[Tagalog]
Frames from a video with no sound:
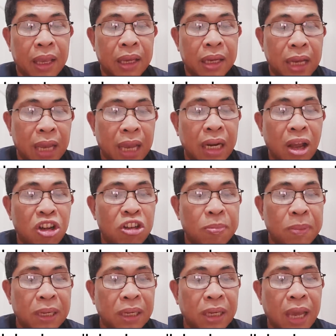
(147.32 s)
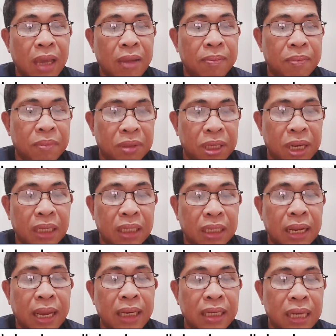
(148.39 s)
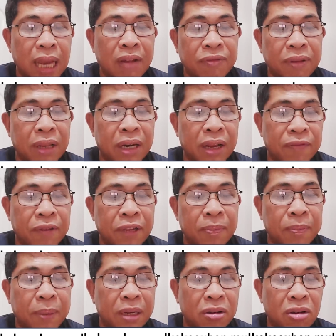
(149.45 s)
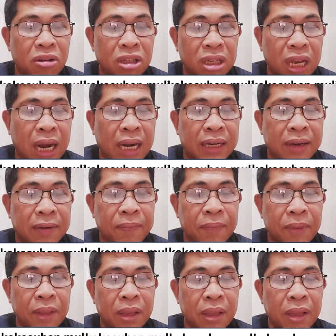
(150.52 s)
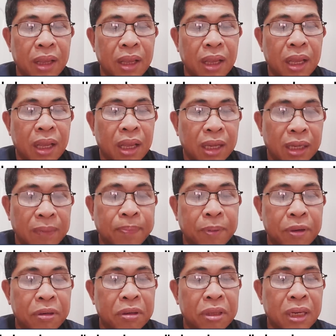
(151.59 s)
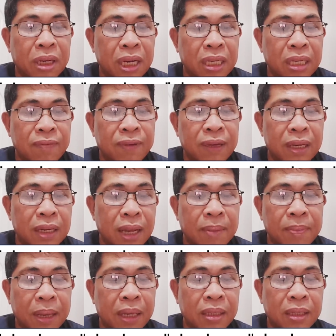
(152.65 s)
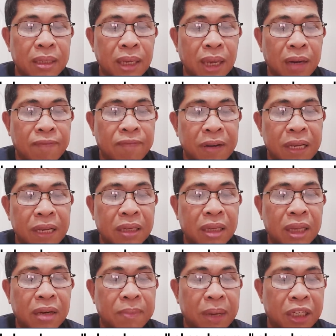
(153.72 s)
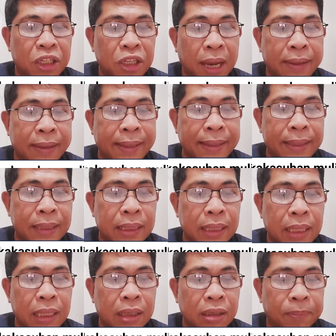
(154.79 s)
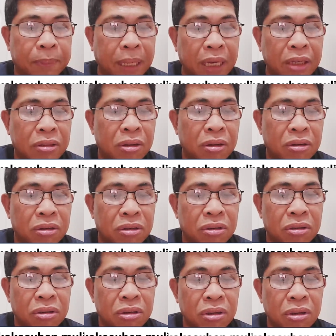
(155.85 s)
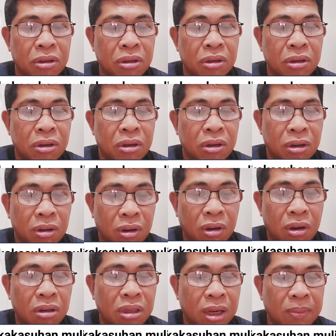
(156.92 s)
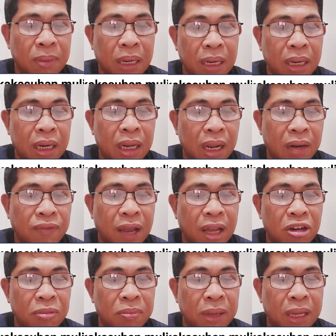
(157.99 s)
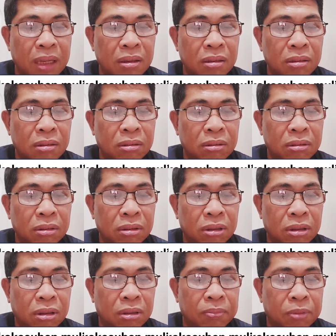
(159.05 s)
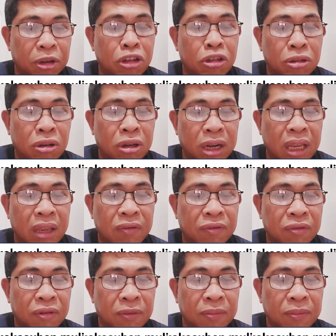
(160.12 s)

The announcement came just days after the Philippine Coast Guard reported the severe damage inflicted by Chinese uh, operations on the marine environment of Rosol Reef